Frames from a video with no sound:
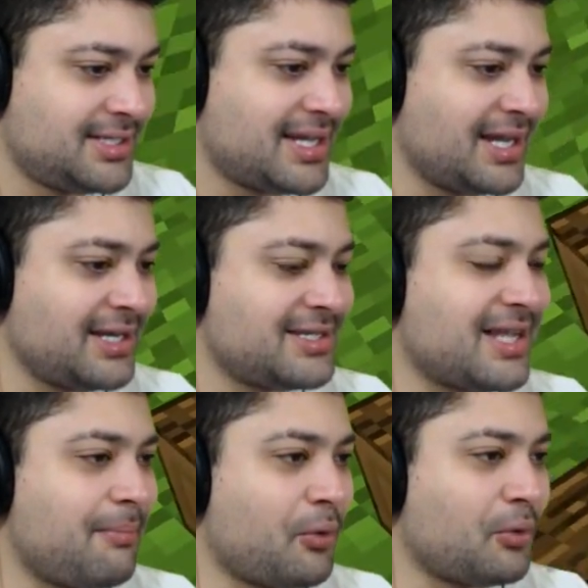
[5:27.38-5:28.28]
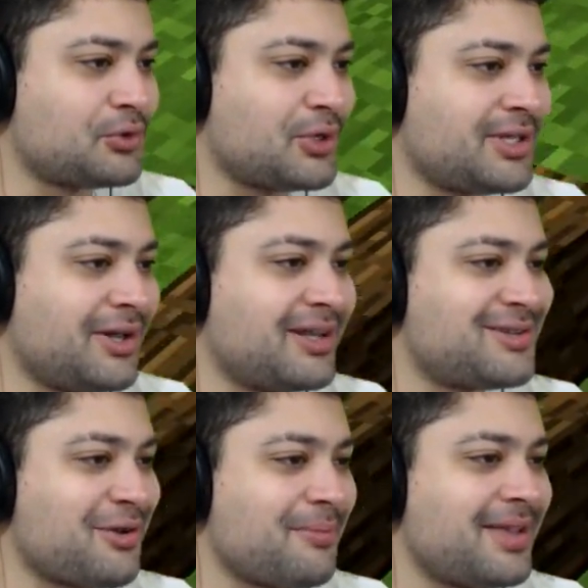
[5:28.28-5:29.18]
Scanner está pronto. Só que olha
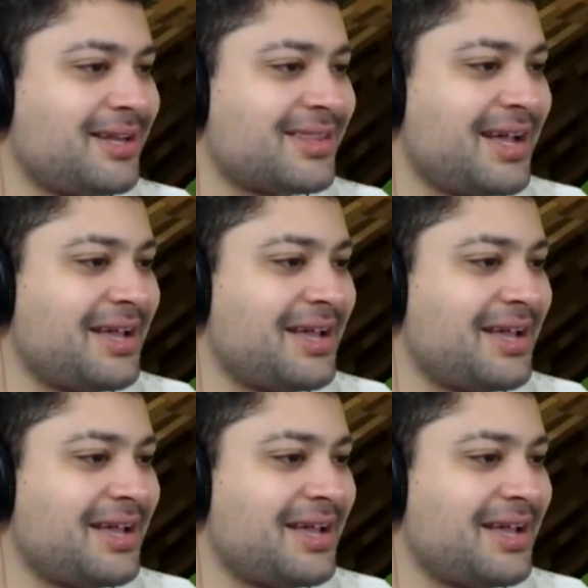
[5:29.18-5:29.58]
só como é que ele